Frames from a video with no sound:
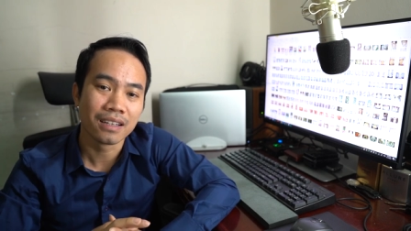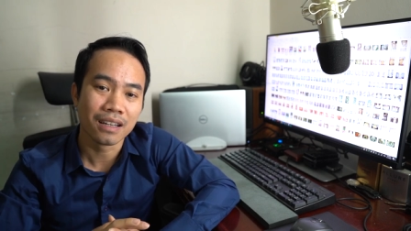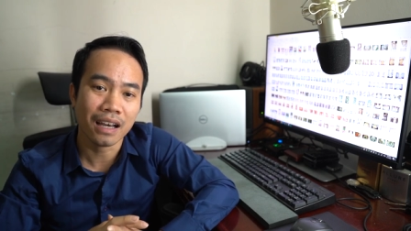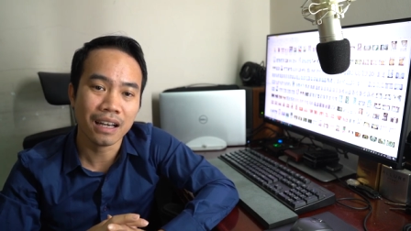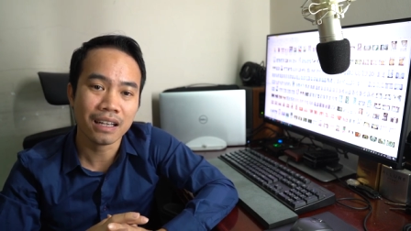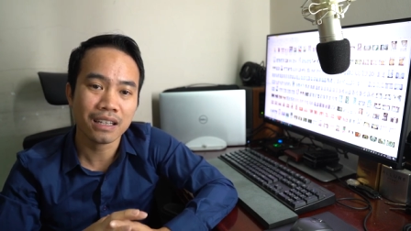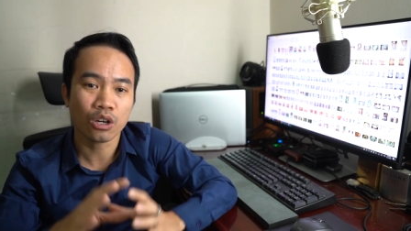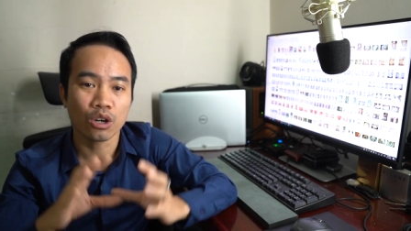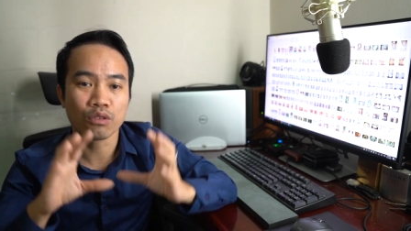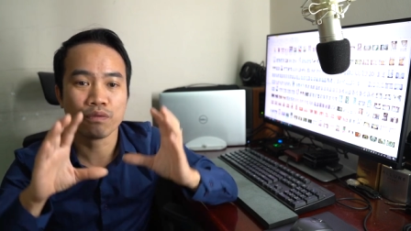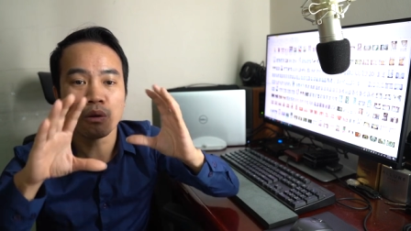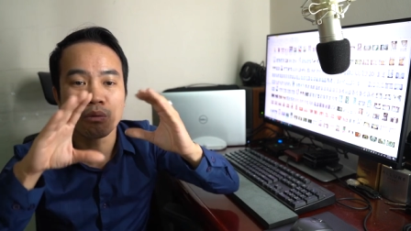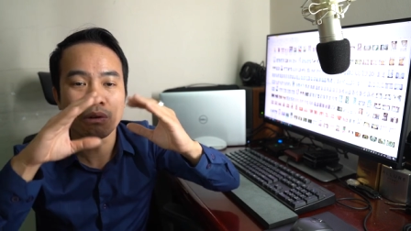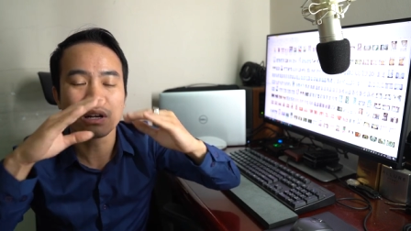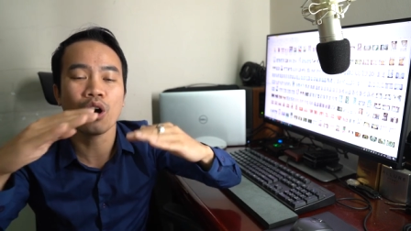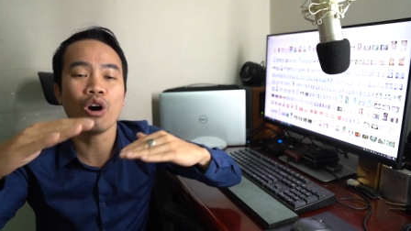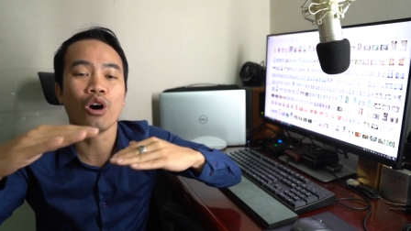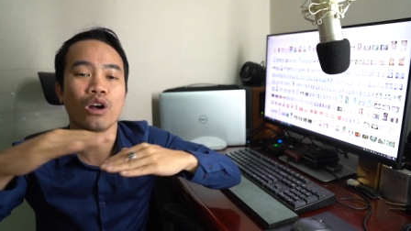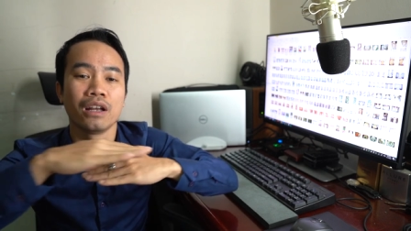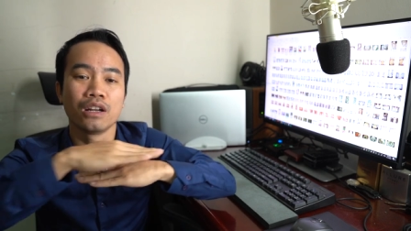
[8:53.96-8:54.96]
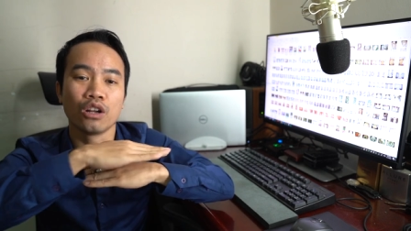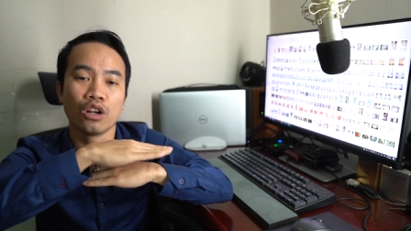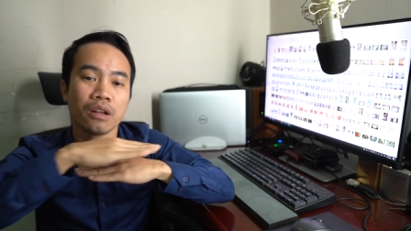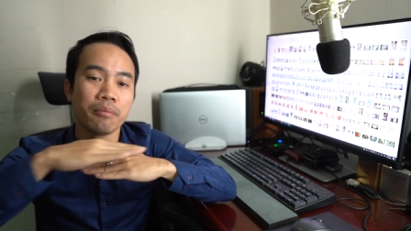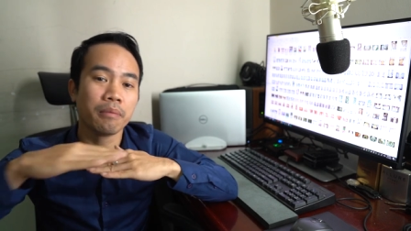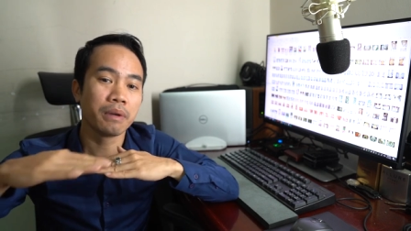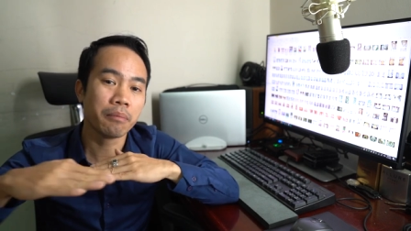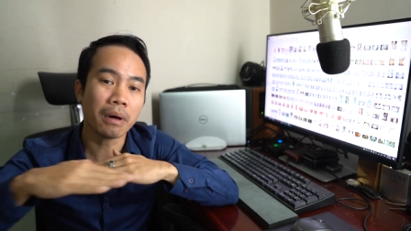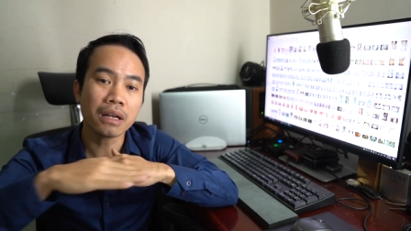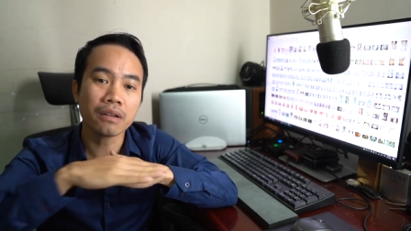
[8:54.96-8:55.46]
đấy còn phong ăn hỏi là nó đã
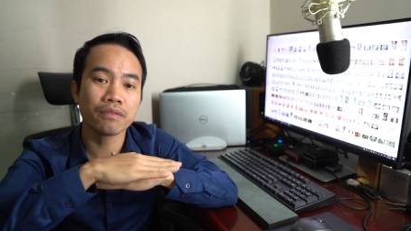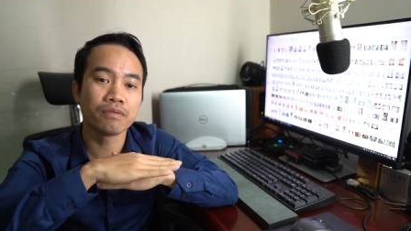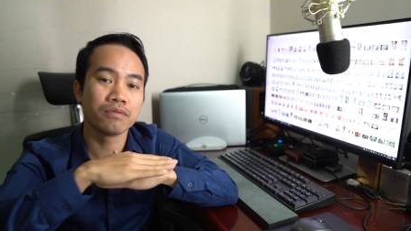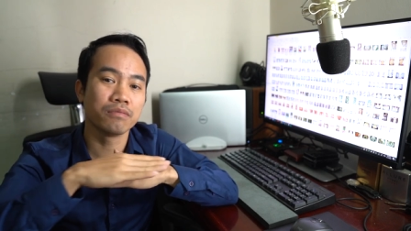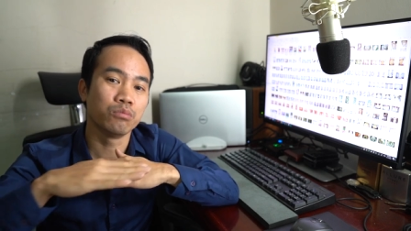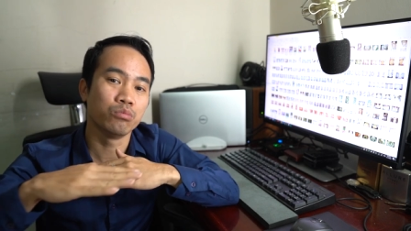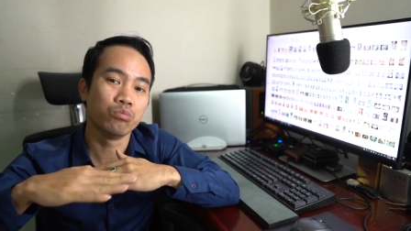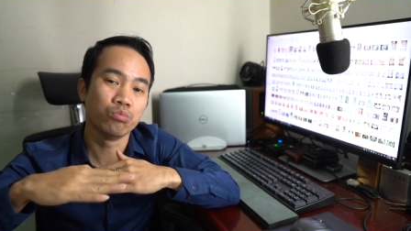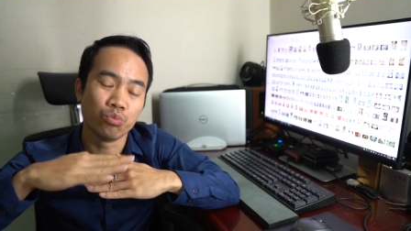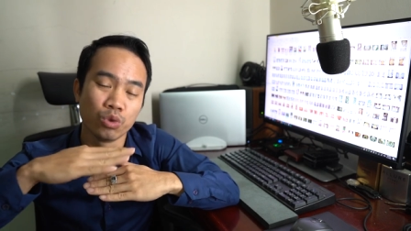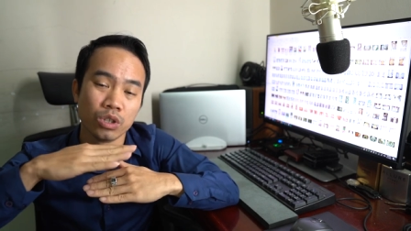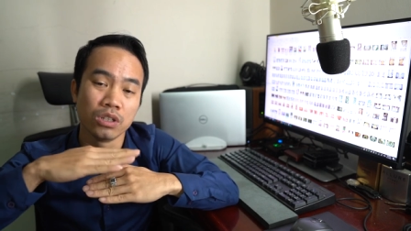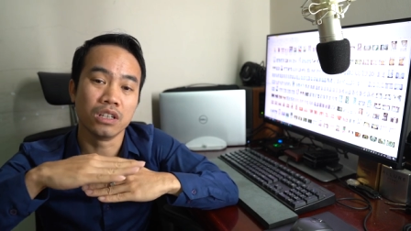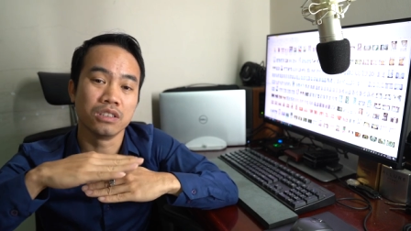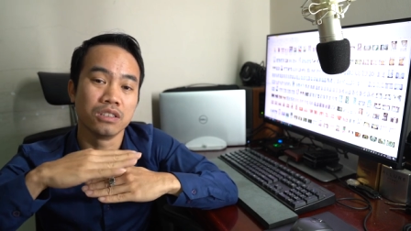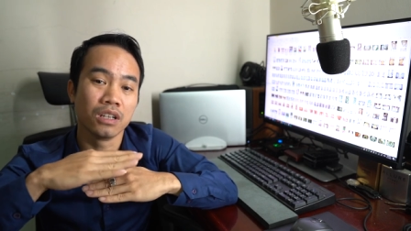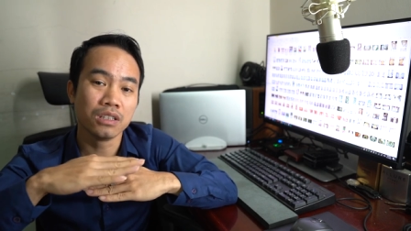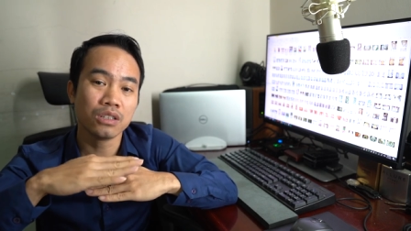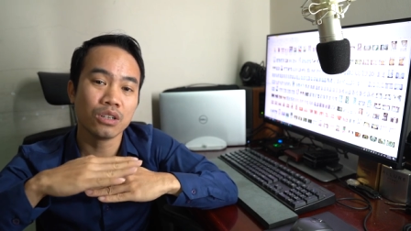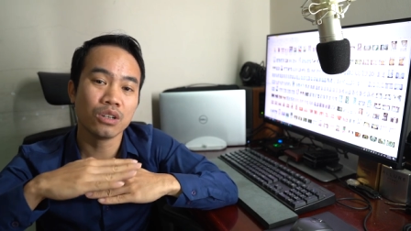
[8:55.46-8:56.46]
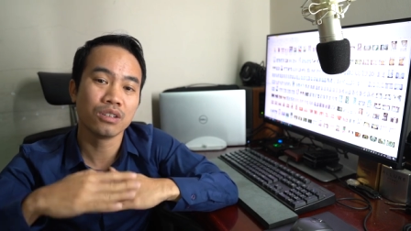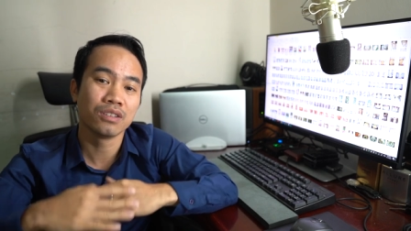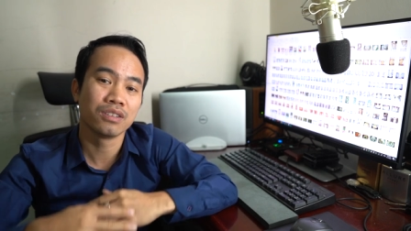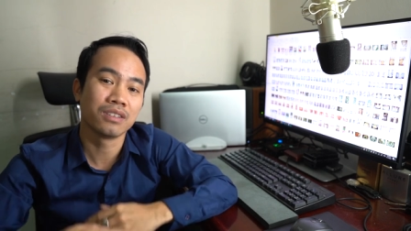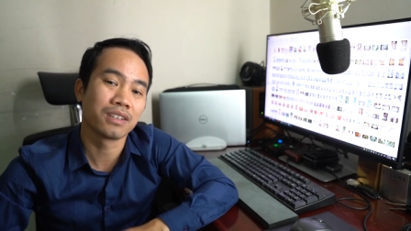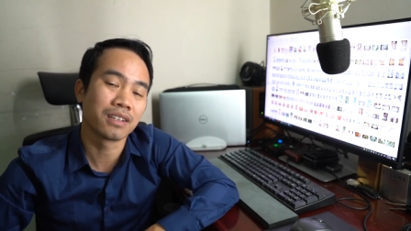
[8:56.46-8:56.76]
bị mất một nửa dưới rồi